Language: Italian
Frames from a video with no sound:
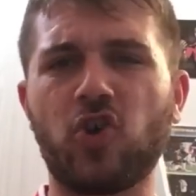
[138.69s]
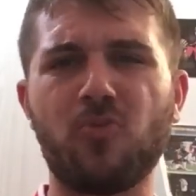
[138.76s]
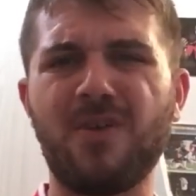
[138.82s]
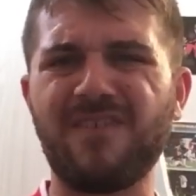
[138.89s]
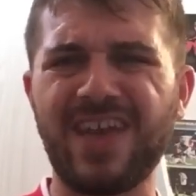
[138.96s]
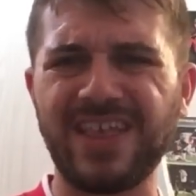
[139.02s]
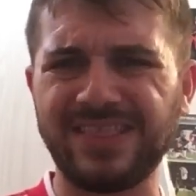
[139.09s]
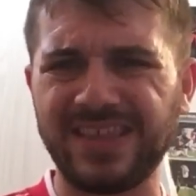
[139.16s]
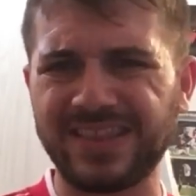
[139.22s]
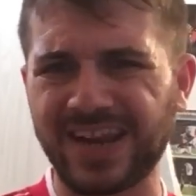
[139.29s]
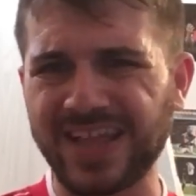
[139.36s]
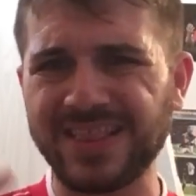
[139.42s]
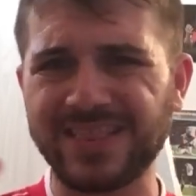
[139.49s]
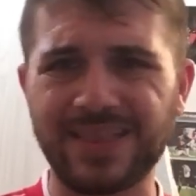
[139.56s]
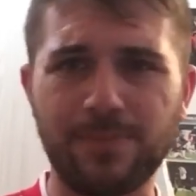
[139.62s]
come
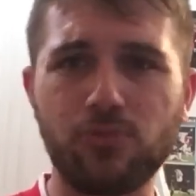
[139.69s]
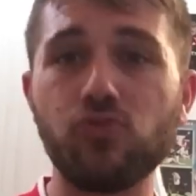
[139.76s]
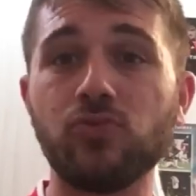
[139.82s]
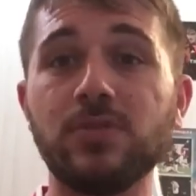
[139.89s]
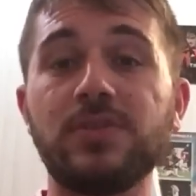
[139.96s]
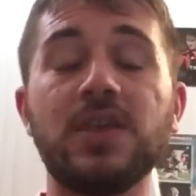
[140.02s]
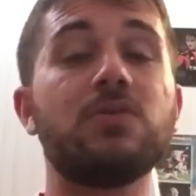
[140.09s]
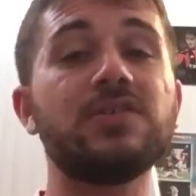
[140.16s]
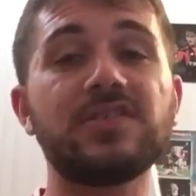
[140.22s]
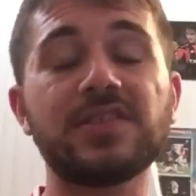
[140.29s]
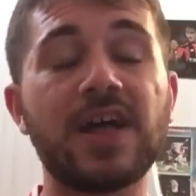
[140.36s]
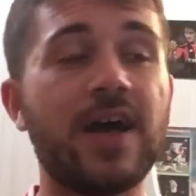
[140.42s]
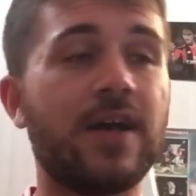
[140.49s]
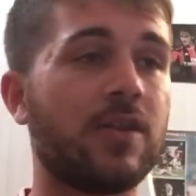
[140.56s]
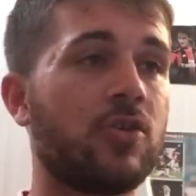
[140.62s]
20-30 punti,
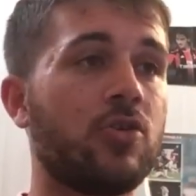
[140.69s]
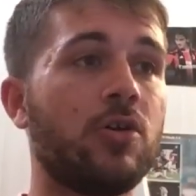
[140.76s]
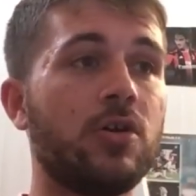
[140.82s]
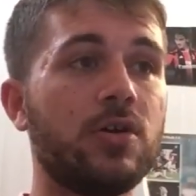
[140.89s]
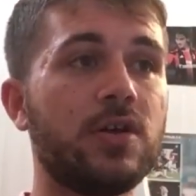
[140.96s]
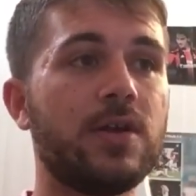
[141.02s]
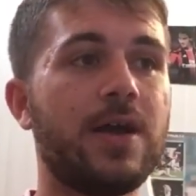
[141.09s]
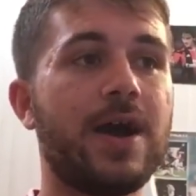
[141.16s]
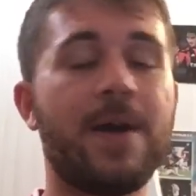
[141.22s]
quest'anno,